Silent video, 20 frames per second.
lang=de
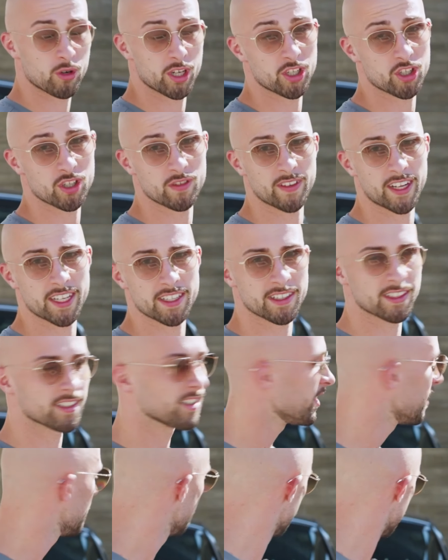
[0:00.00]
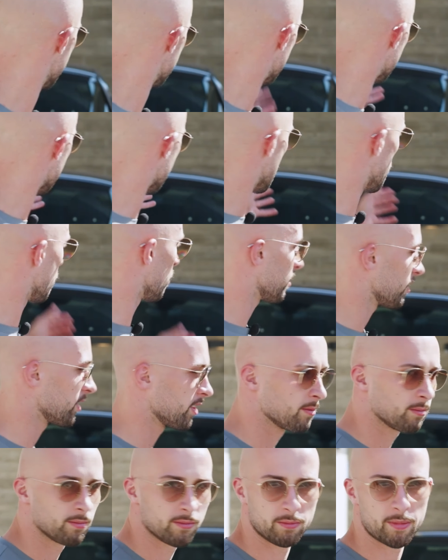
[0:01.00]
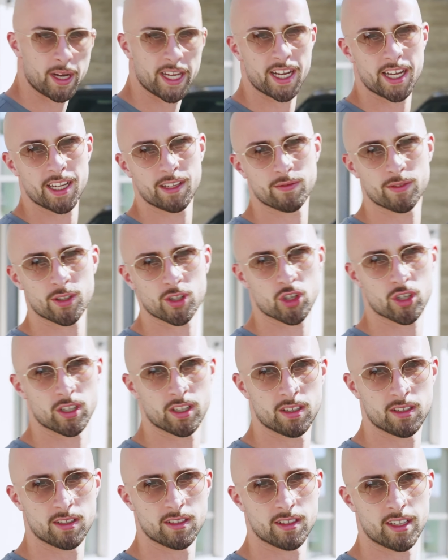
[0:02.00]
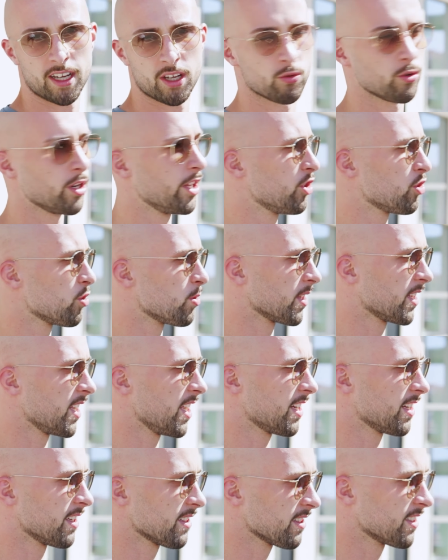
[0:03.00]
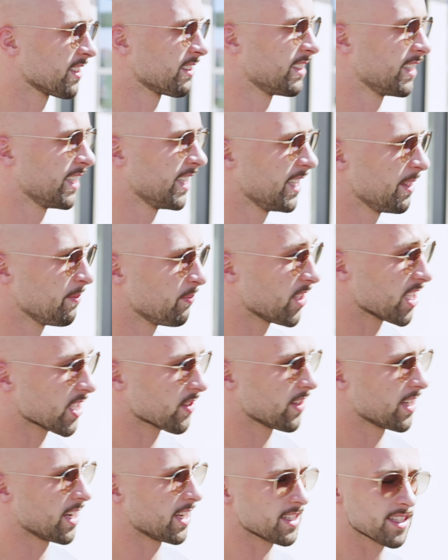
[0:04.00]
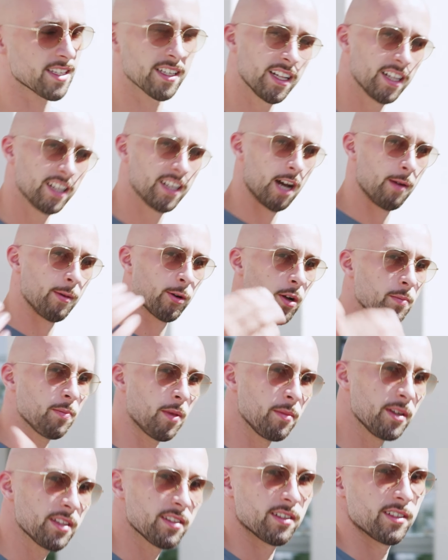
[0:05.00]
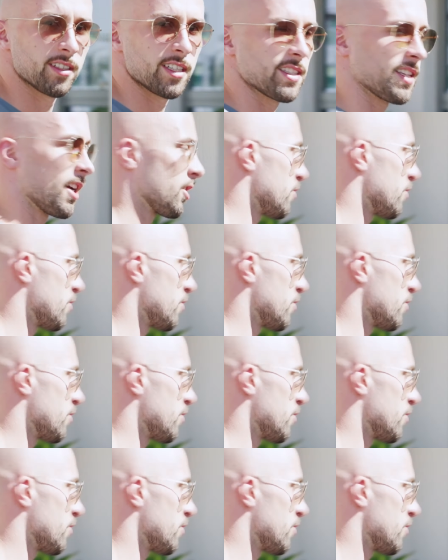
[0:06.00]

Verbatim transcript: einen Range in Weißen, sondern auch in meiner Einfahrt stehen, ein Range oder G-Klasse. Das wäre nice. Aber kommt mal mit, ich